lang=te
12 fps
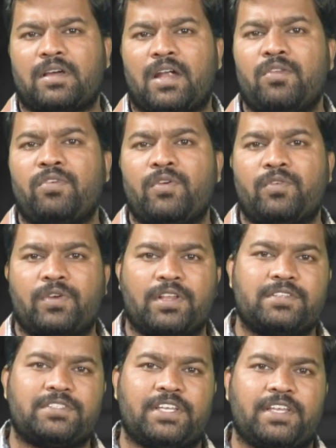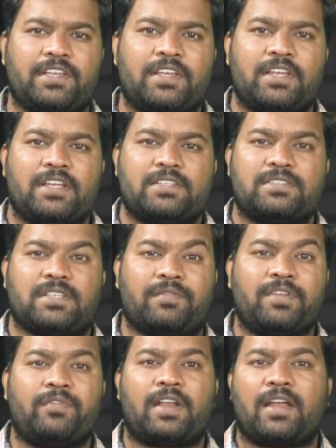తాడువేవ్ గురించి
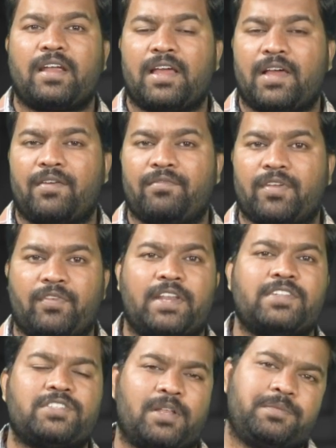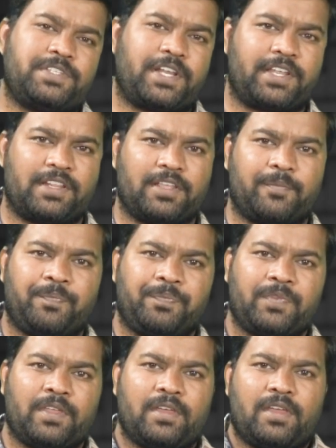సవివరంగా వివరించడం జరిగింది
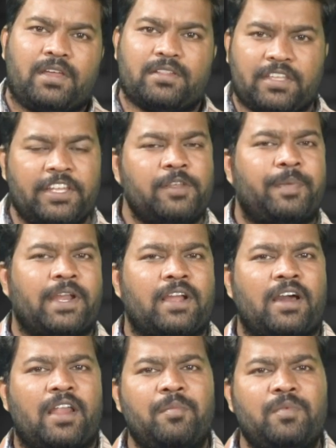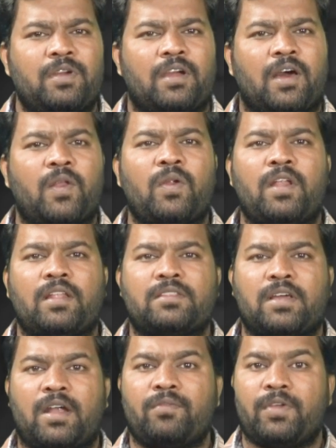దీని ప్రకారం కరోనా
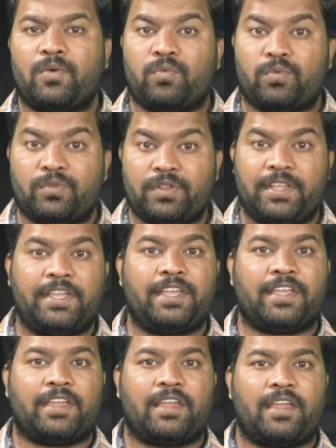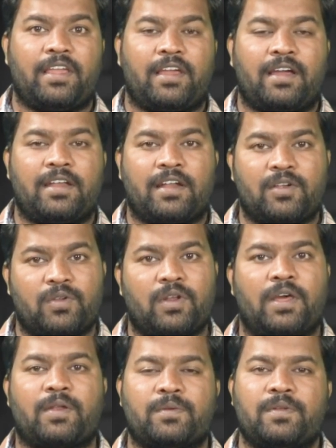తాడువేవ్ ఉంది అని
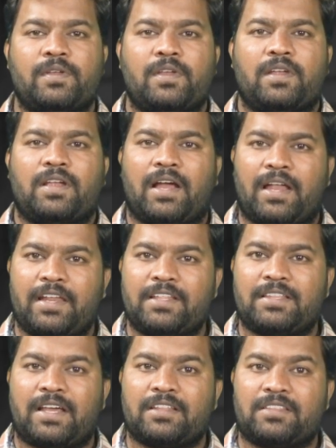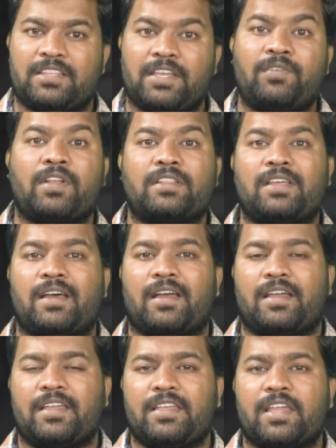అంటున్నారు కానీ దాని తీవ్రత
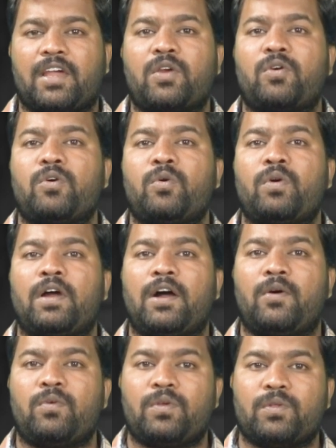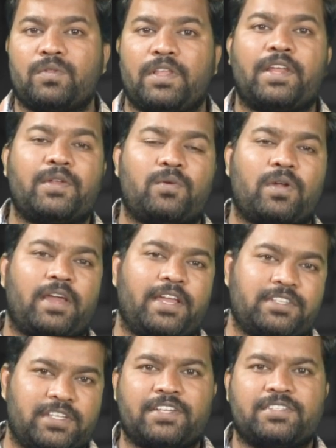ఎక్కువగా ఉంటుంది అని కూడా
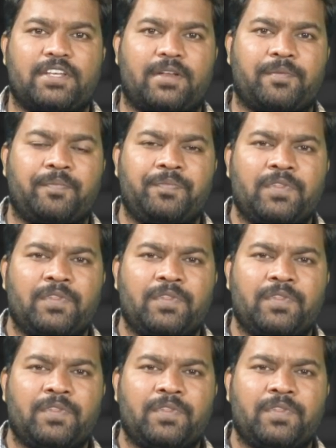హెచ్చరించారు